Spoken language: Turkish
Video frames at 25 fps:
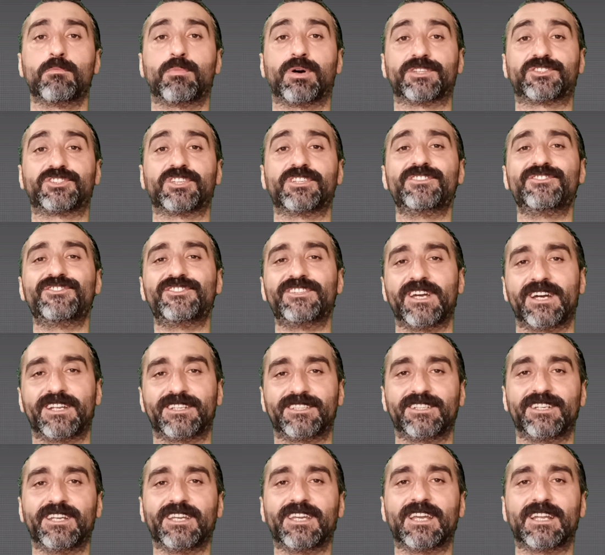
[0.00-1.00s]
Paşanın
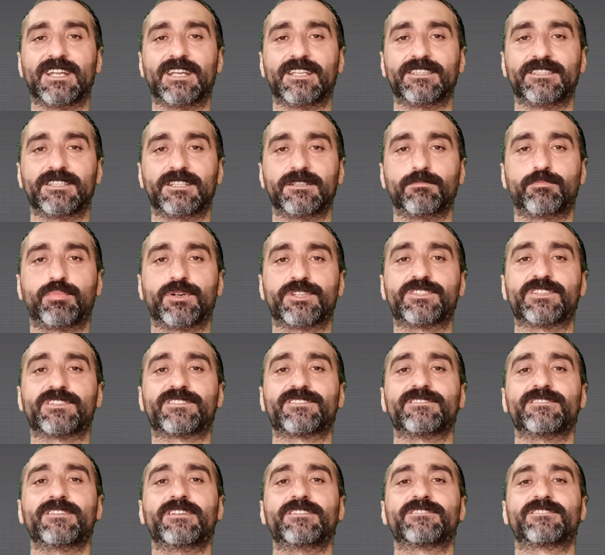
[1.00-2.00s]
ziyaretine gelenlerin
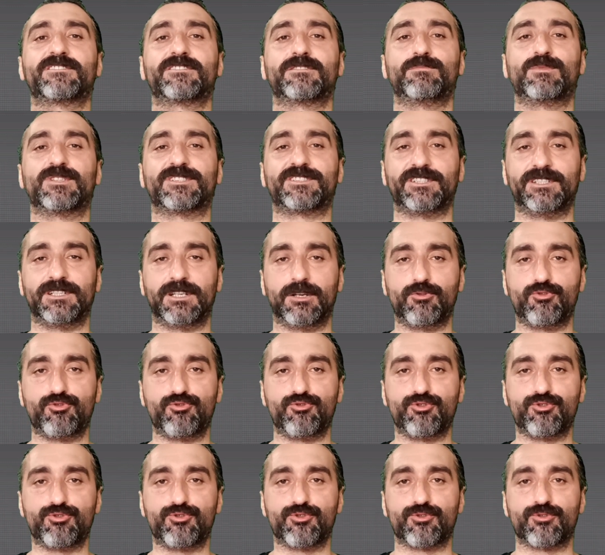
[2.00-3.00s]
paçasından ısırmasıyla
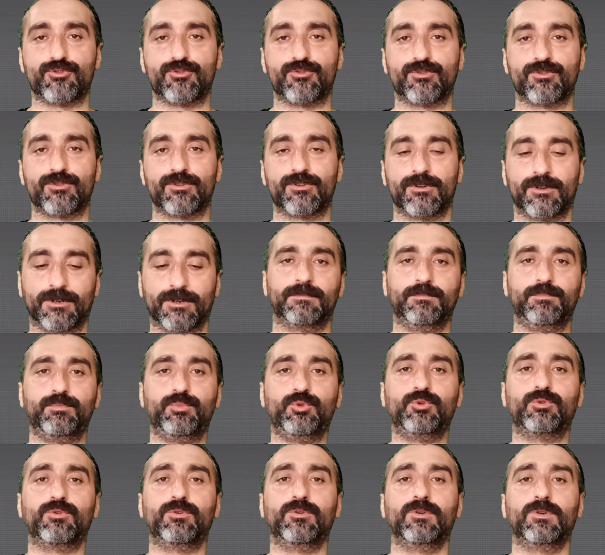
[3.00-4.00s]
ünlüydü.
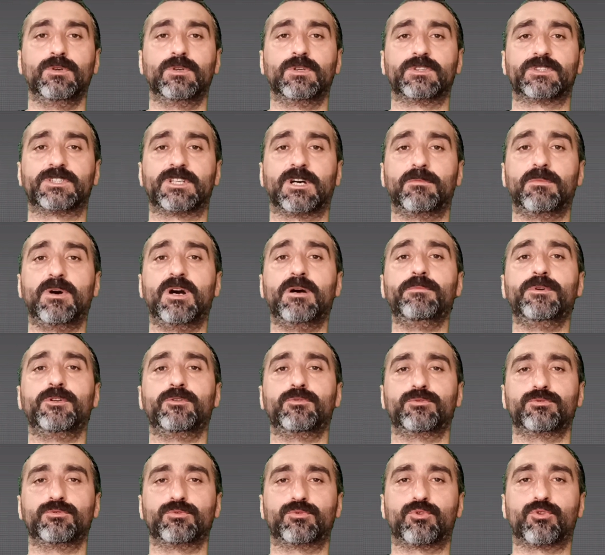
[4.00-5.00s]
Bu tamamen
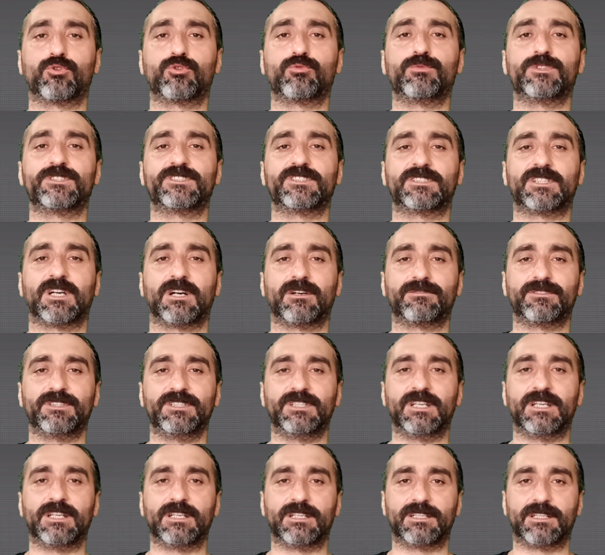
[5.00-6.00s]
onun korumacı
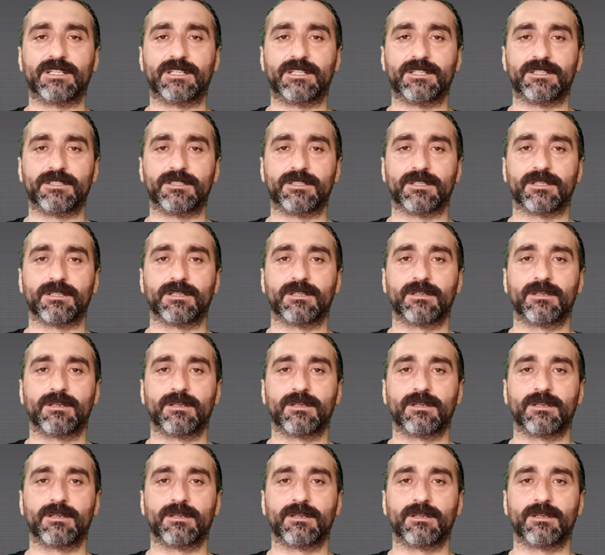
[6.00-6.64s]
tavrıyla ilgiliydi.